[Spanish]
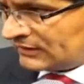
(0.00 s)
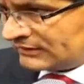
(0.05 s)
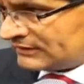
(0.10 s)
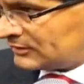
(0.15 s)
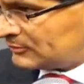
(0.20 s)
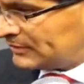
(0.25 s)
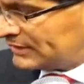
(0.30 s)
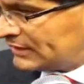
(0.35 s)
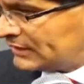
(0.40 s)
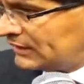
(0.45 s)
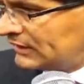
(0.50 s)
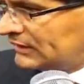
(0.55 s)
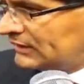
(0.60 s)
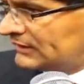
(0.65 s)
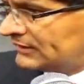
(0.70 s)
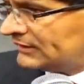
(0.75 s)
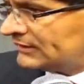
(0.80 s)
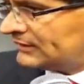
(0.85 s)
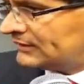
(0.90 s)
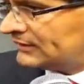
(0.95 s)
que
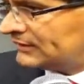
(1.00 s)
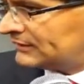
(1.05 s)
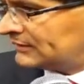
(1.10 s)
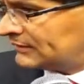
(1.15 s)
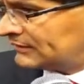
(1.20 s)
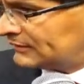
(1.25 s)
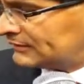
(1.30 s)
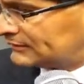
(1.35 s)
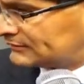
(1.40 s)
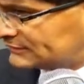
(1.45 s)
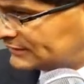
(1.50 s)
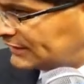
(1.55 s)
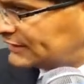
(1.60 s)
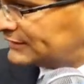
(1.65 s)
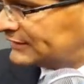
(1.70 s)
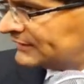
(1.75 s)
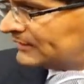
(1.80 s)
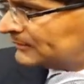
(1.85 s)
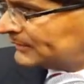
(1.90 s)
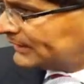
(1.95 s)
terminaría en
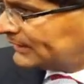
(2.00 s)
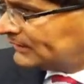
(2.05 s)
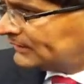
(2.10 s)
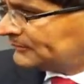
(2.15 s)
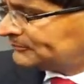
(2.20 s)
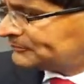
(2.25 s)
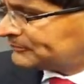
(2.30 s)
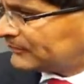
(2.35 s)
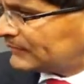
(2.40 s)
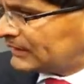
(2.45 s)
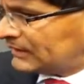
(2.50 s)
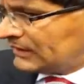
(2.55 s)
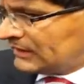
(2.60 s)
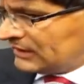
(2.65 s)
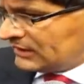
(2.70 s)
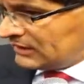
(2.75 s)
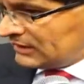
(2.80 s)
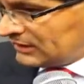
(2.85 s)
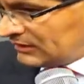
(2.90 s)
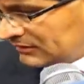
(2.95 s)
30 de abril,
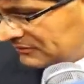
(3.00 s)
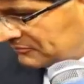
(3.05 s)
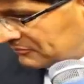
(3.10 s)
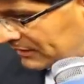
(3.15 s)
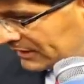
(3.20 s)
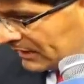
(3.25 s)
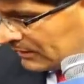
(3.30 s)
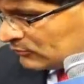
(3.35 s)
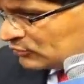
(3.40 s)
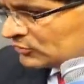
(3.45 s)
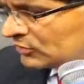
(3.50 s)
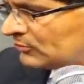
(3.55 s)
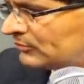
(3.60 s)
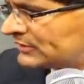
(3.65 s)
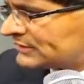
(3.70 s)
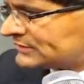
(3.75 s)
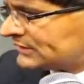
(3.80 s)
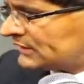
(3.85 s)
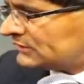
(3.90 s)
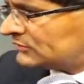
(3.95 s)
y vayamos
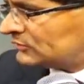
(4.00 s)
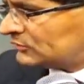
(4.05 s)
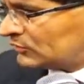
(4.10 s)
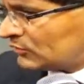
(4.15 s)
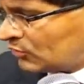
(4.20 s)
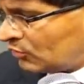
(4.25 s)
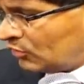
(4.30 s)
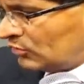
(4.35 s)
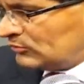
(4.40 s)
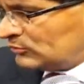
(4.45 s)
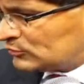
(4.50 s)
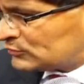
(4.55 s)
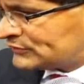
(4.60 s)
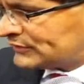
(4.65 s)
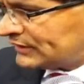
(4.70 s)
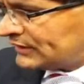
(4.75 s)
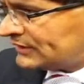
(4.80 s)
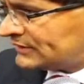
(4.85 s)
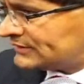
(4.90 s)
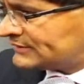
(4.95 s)
conversando cómo
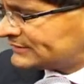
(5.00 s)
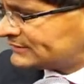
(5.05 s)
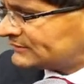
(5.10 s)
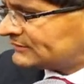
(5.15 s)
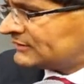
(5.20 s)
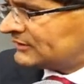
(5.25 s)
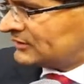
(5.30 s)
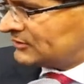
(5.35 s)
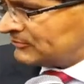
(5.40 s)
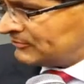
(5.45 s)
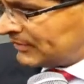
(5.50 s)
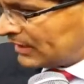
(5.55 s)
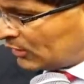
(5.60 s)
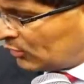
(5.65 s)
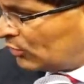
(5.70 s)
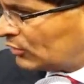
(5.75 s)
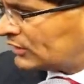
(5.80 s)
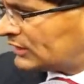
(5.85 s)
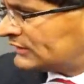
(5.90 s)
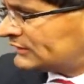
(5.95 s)
ustedes
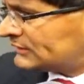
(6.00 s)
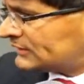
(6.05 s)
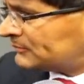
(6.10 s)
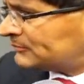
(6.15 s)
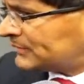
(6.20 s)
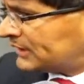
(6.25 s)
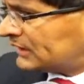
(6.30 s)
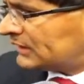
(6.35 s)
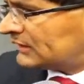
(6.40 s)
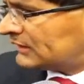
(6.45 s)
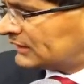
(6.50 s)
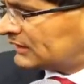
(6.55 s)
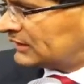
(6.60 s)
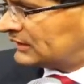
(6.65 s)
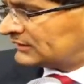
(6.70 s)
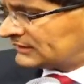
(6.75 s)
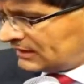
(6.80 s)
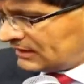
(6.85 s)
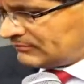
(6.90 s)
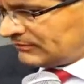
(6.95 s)
mejoran también
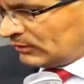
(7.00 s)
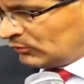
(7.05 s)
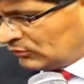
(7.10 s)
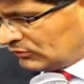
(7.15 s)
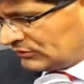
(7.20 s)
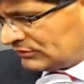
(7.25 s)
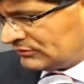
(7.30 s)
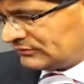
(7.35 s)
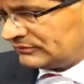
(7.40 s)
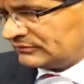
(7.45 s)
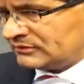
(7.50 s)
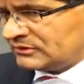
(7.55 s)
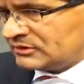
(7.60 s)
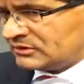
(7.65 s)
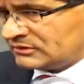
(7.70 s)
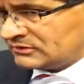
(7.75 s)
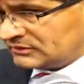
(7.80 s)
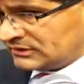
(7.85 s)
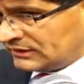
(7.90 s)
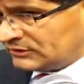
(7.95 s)
el tema. Uno,
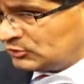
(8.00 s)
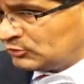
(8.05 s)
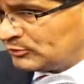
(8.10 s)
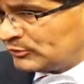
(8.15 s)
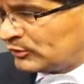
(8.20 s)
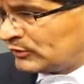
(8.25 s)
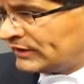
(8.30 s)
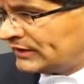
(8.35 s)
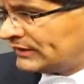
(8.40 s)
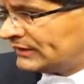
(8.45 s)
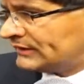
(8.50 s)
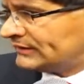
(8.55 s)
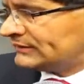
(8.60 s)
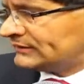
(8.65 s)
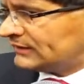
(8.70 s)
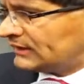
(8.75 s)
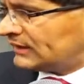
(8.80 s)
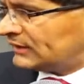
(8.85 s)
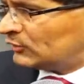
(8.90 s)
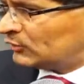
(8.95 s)
dando prioridad
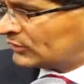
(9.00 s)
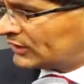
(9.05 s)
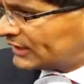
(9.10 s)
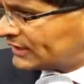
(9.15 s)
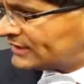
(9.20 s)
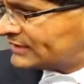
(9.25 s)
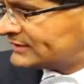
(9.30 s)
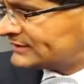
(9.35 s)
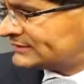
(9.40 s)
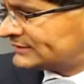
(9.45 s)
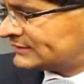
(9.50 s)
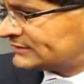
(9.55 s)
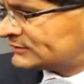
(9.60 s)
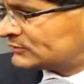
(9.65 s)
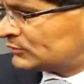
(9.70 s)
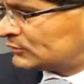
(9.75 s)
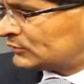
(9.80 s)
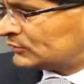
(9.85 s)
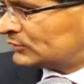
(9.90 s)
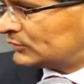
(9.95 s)
a lo que es
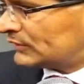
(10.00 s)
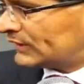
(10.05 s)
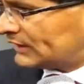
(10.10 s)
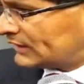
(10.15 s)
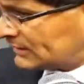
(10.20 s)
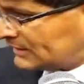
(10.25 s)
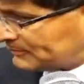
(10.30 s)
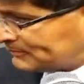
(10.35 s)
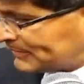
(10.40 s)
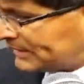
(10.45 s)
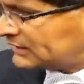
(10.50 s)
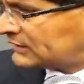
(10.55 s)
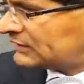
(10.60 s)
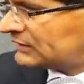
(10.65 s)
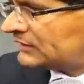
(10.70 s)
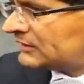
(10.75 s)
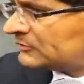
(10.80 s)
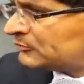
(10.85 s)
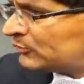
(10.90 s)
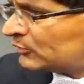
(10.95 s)
esto, la
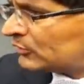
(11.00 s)
práctica del